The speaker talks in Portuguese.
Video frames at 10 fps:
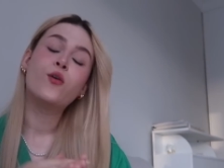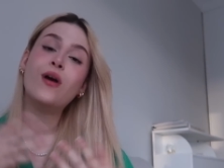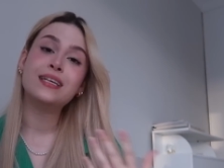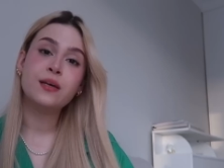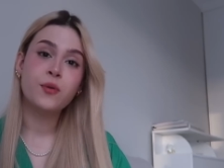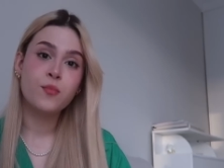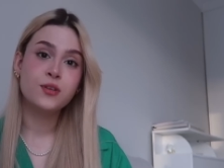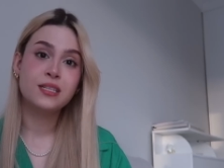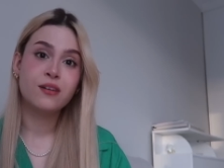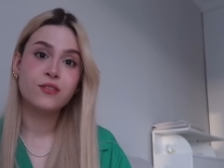Com essa
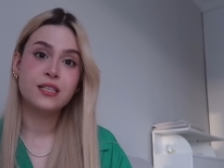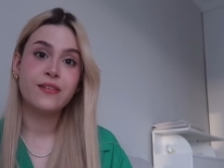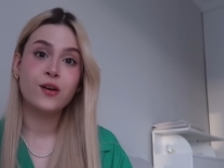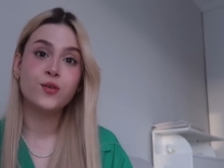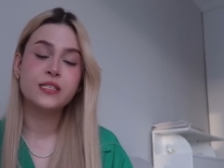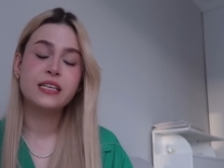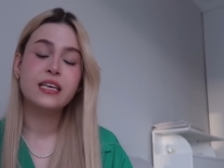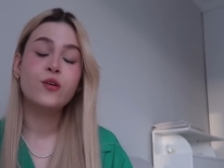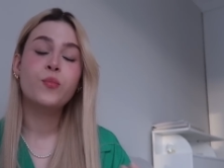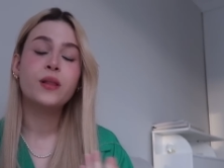promoção você vai
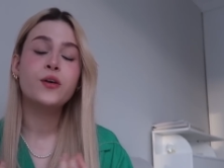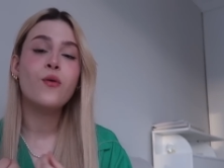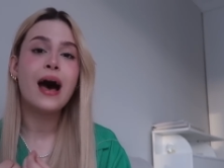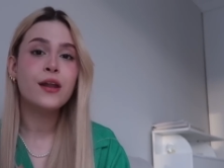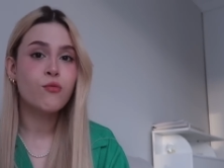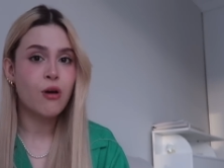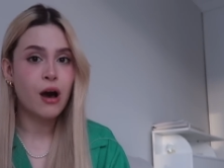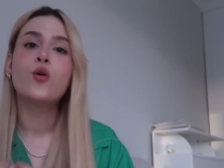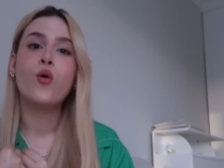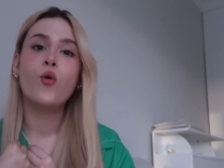conseguir o plano
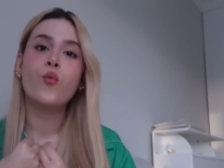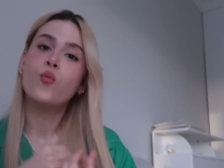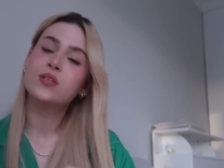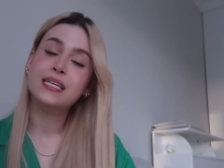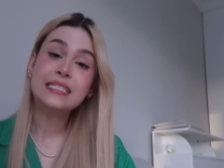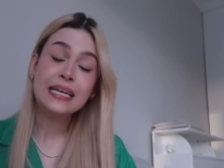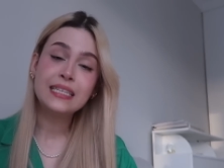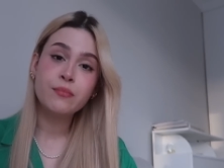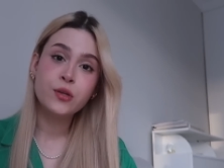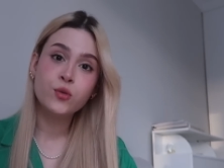anual com
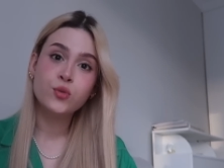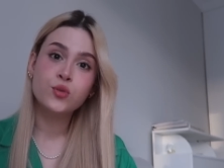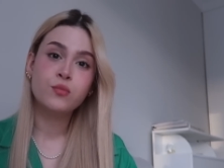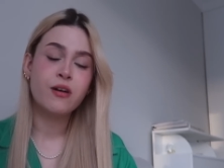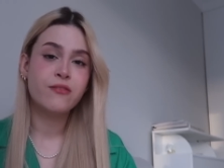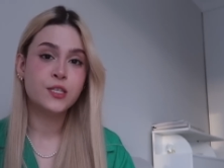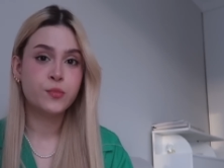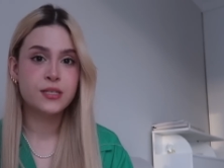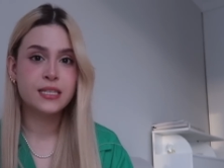60 minutos uma vez por